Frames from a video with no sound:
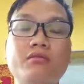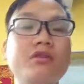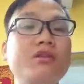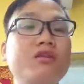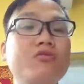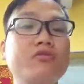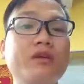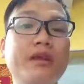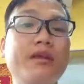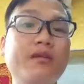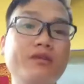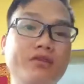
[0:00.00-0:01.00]
có rất nhiều chủ
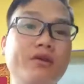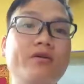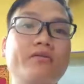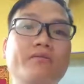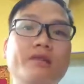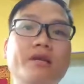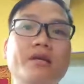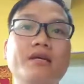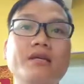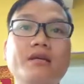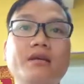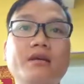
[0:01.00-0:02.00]
đề là lựa chọn
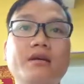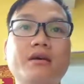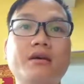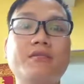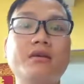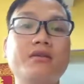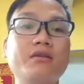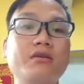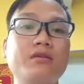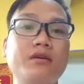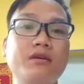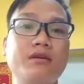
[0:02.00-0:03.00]
thì à, em lựa
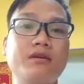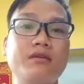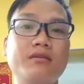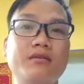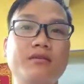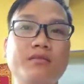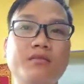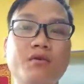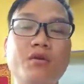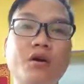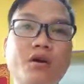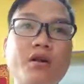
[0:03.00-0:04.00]
chọn là cái
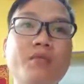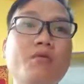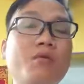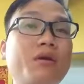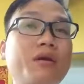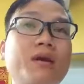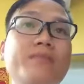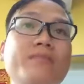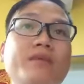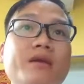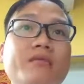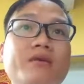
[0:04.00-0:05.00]
mùa đó là mùa World Cup
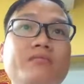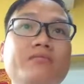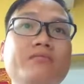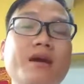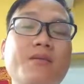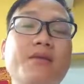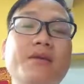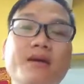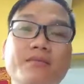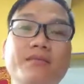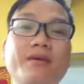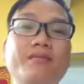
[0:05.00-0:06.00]
thì em không làm World
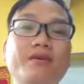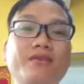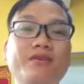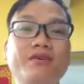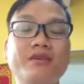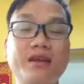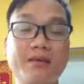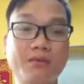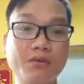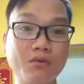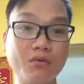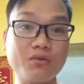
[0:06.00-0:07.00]
Cup em lựa chọn là
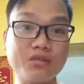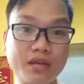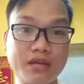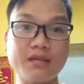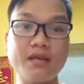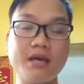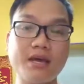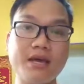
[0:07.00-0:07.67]
làm theo Google Trend